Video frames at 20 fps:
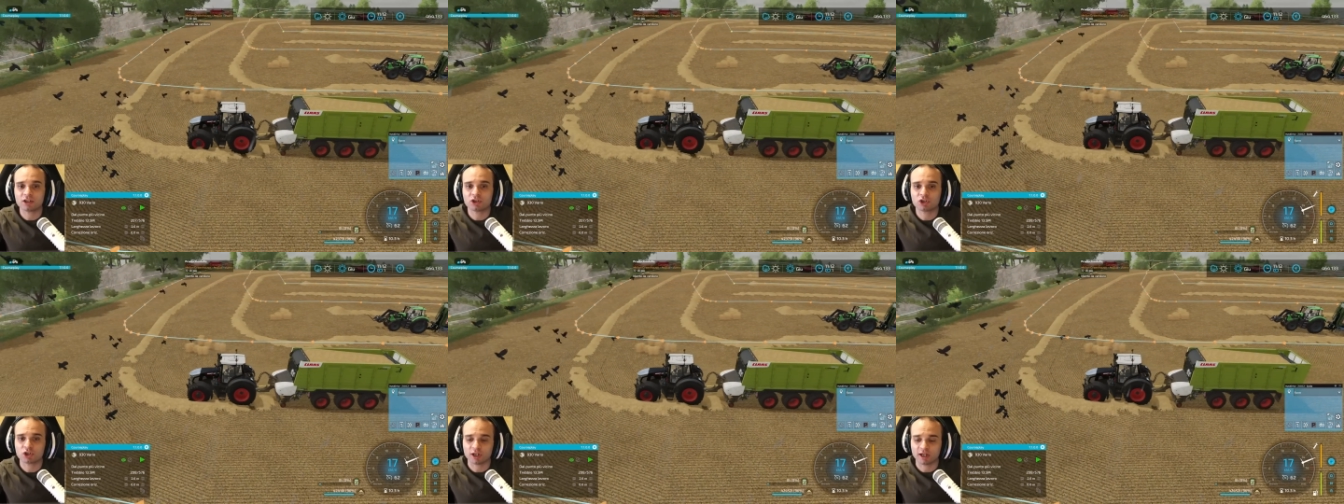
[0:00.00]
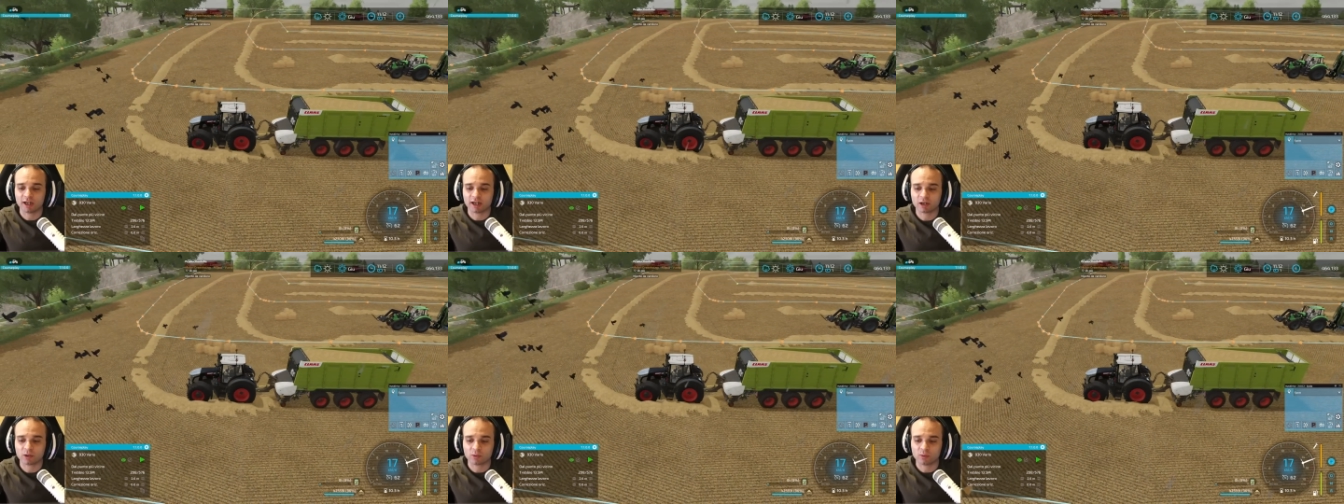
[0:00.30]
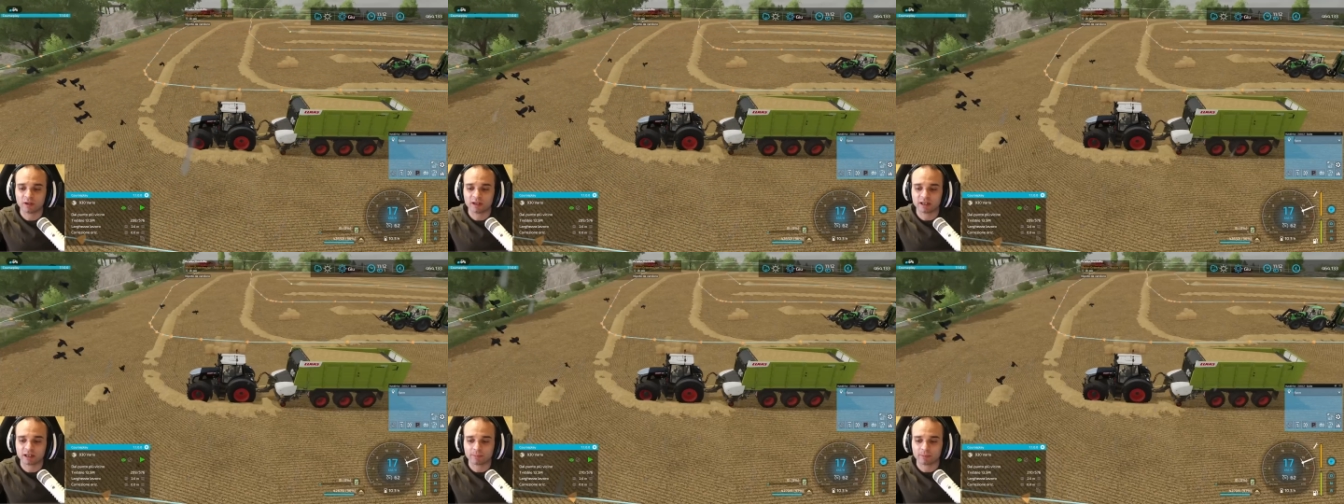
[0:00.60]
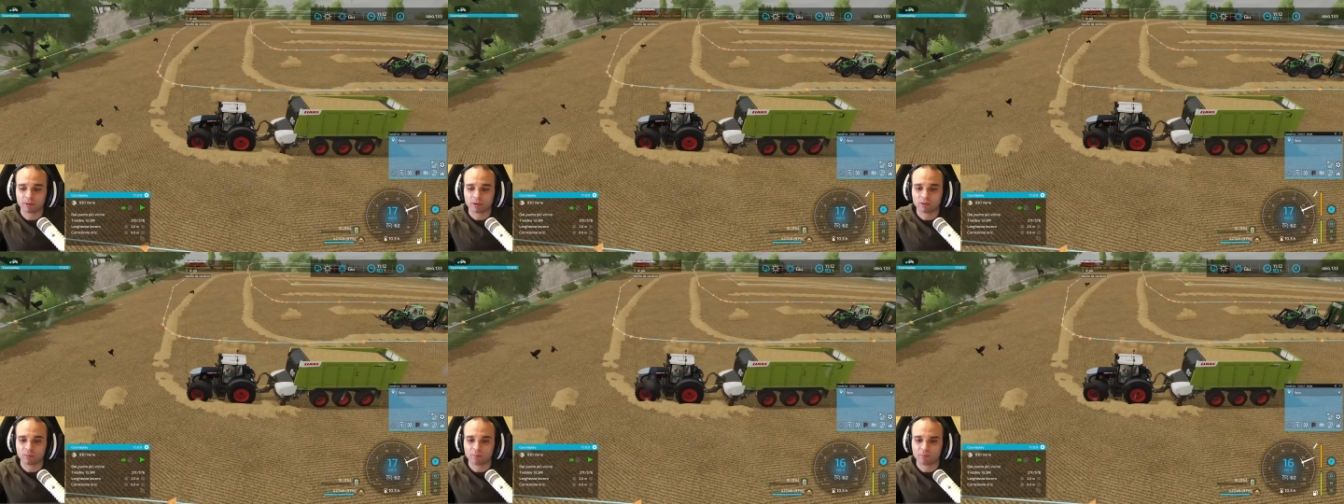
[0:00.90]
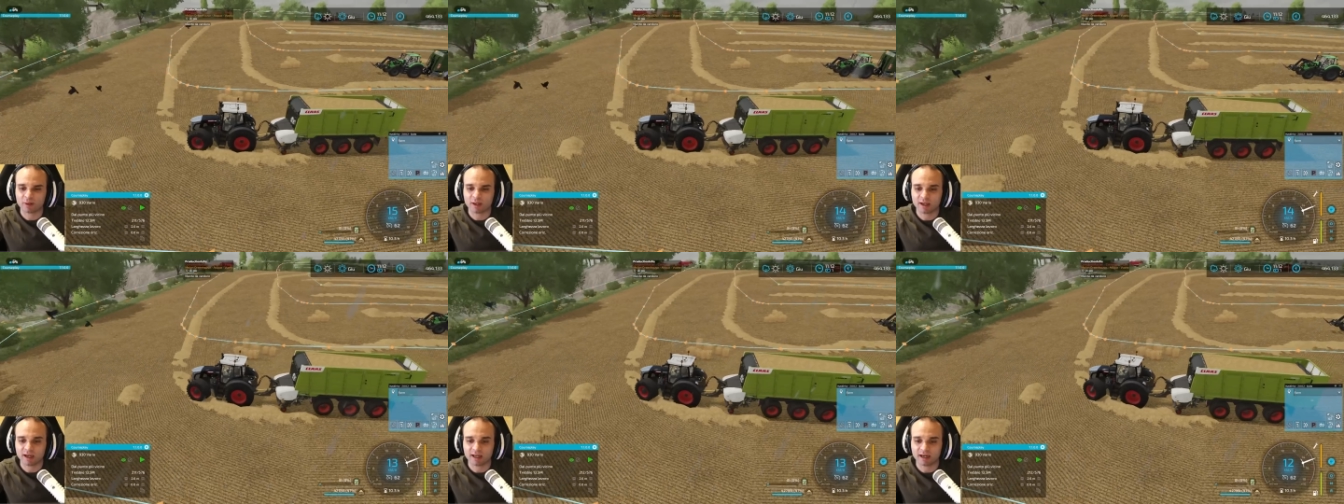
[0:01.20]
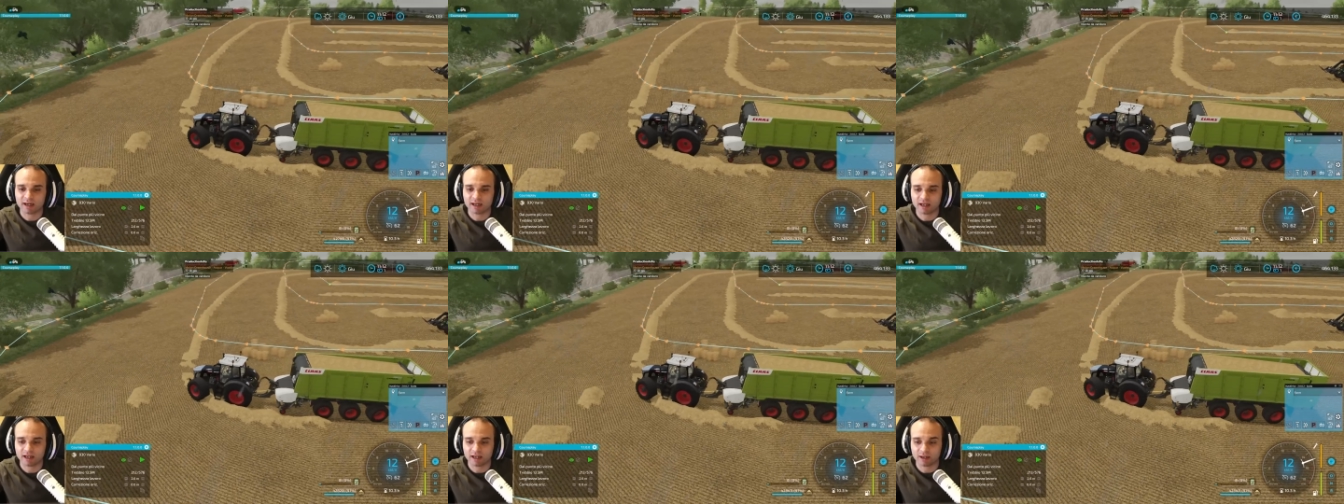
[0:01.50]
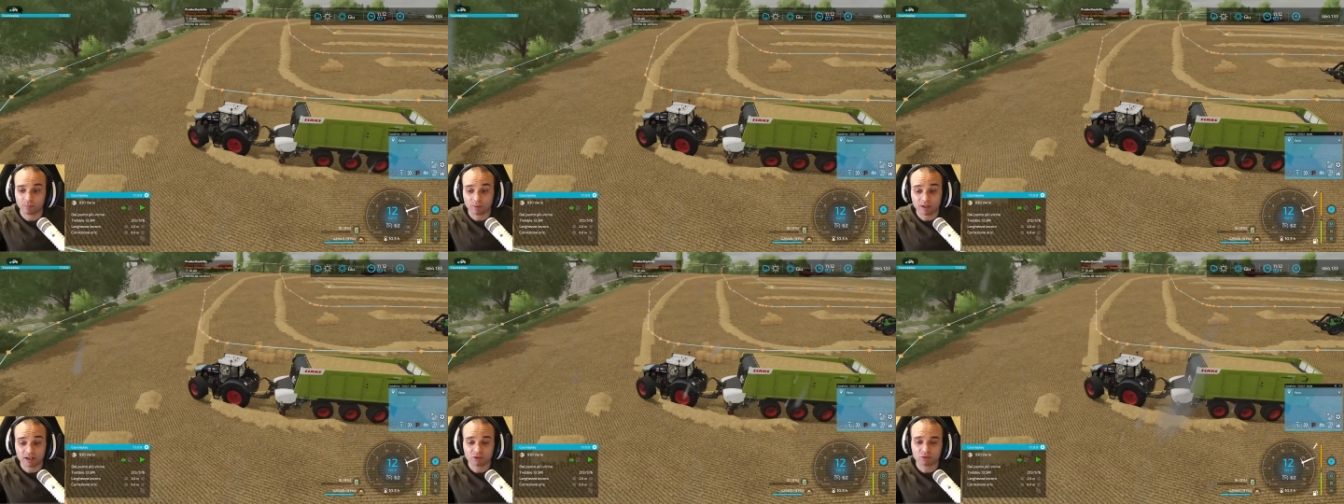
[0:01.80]
c'è anche un link per comprare
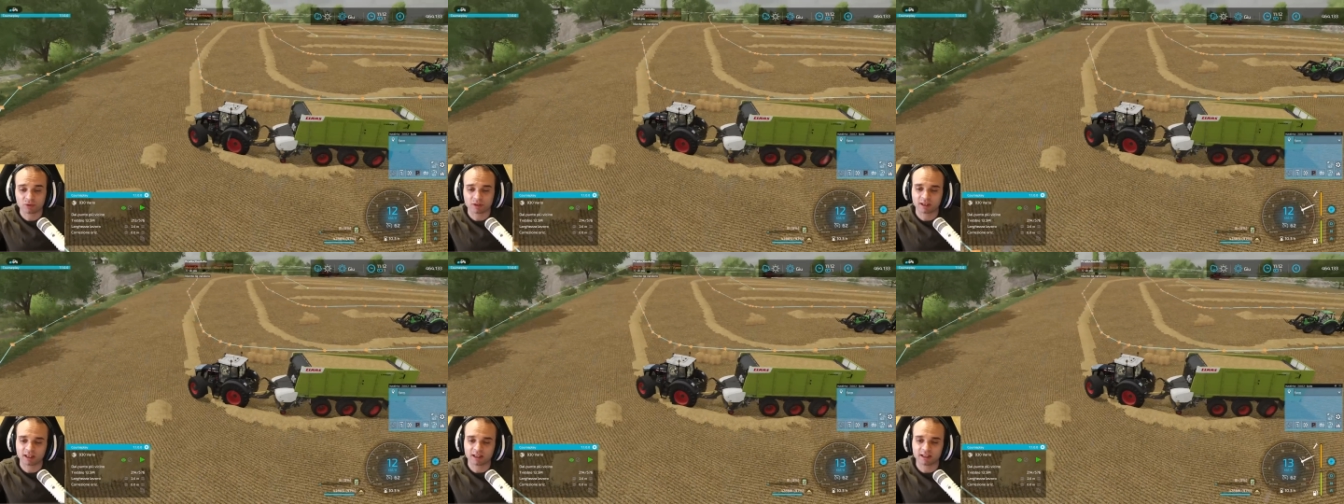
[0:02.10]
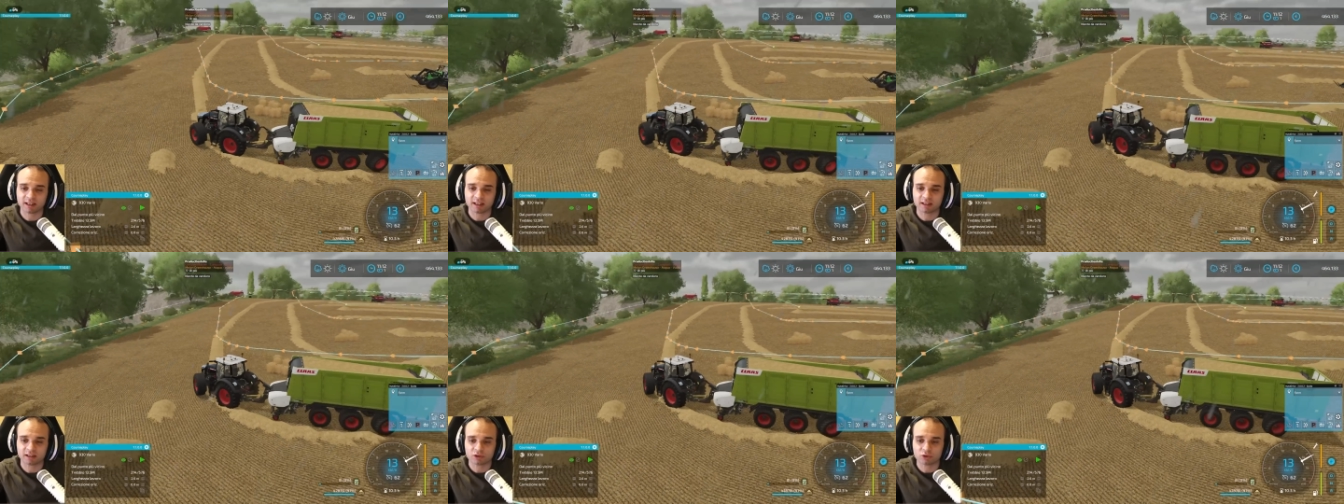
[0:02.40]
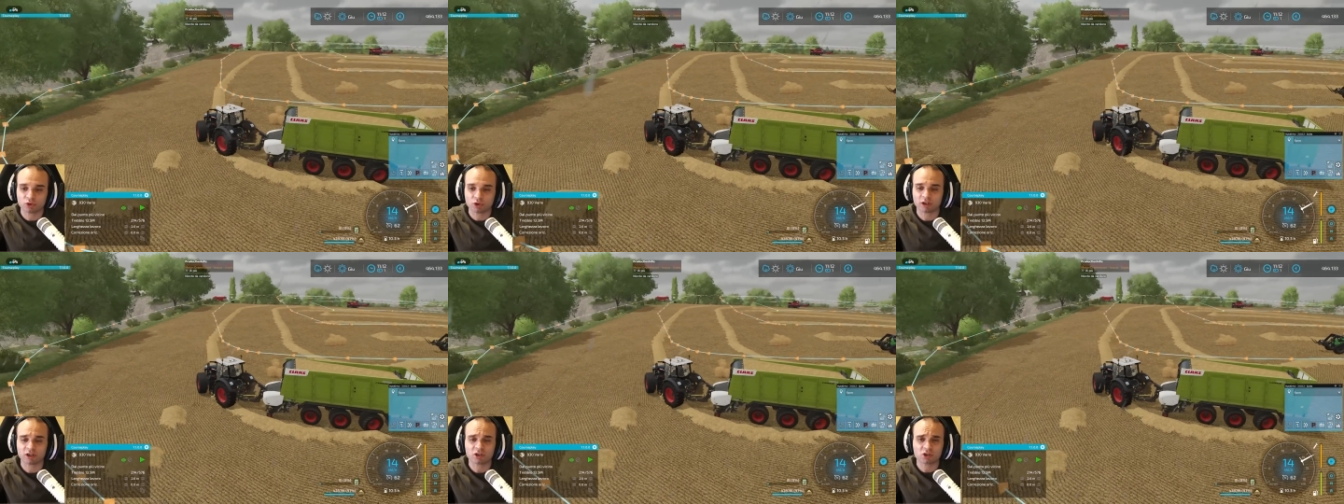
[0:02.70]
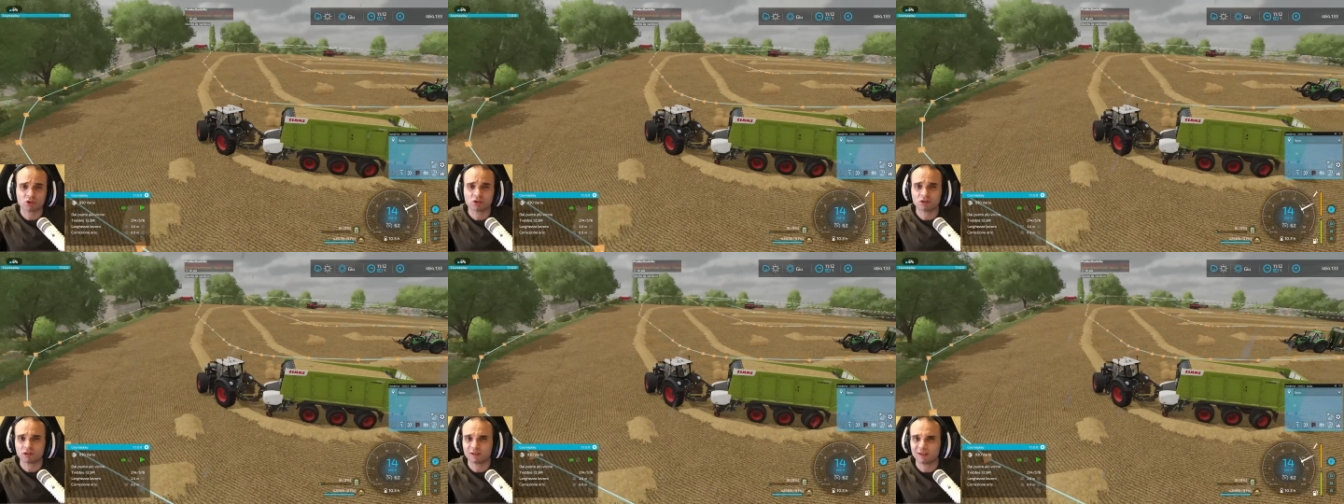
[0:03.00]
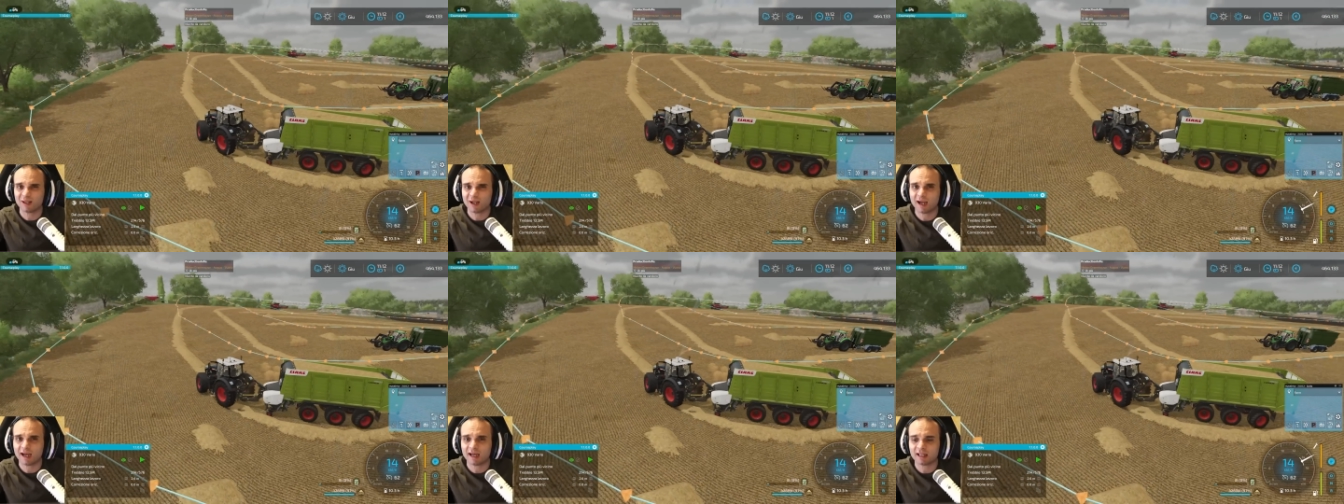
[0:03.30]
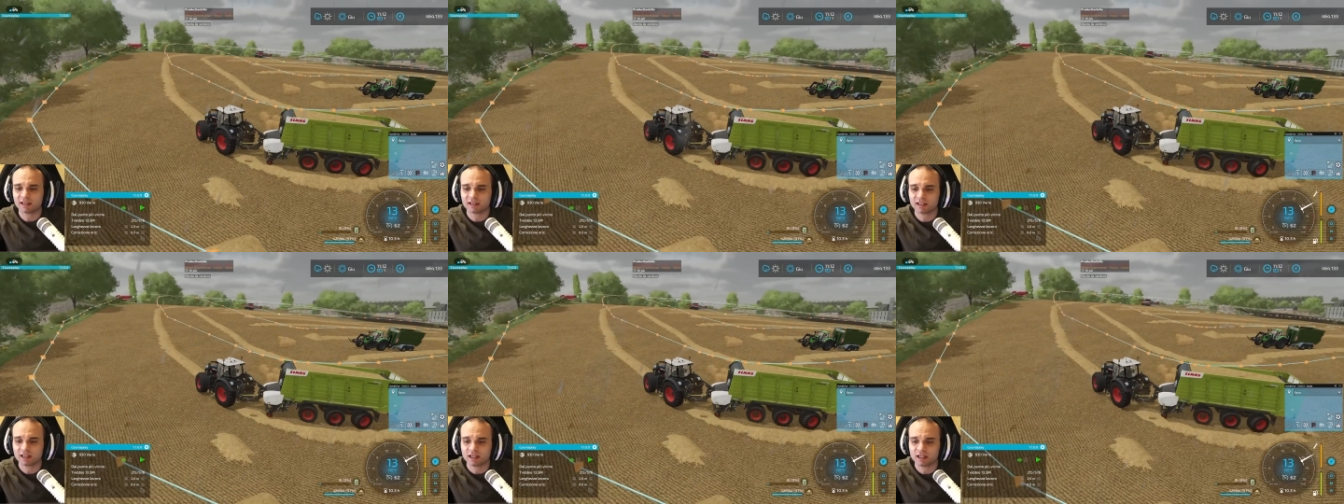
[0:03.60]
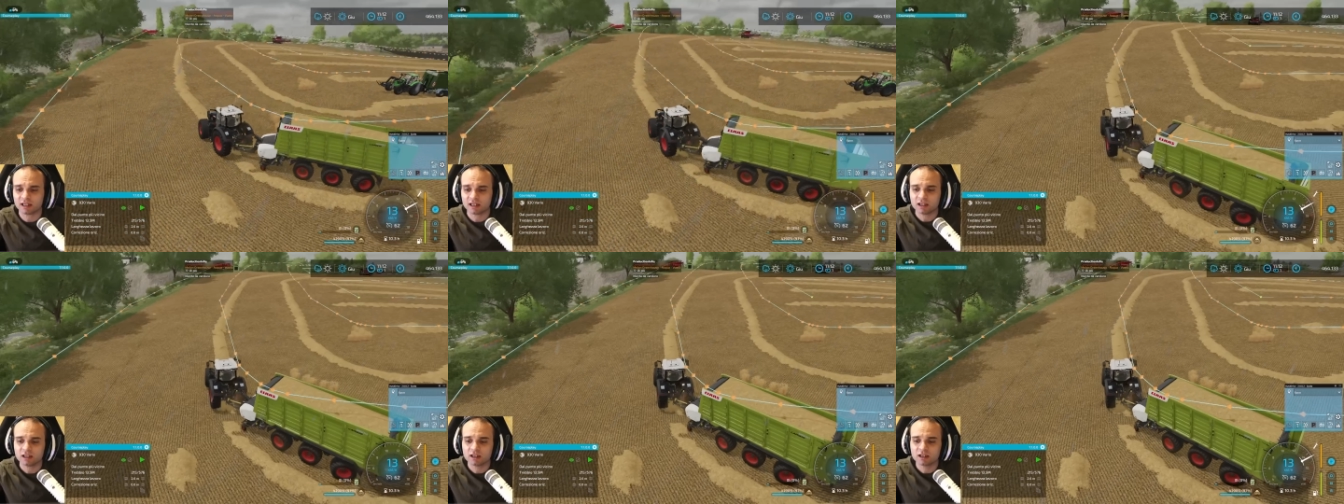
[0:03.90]
questo e tanti altri giochi
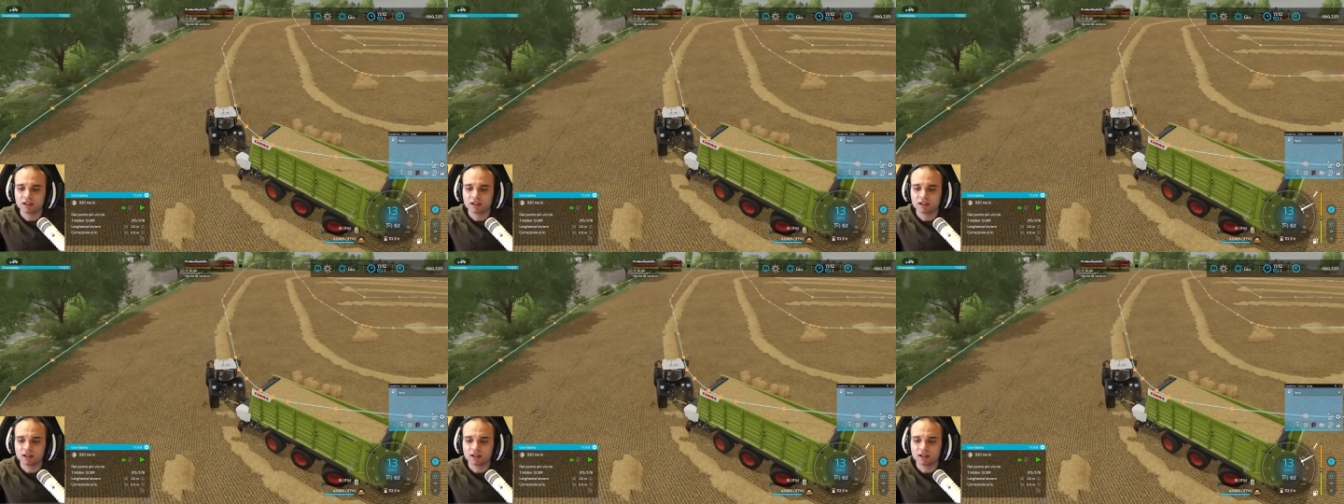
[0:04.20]
scontati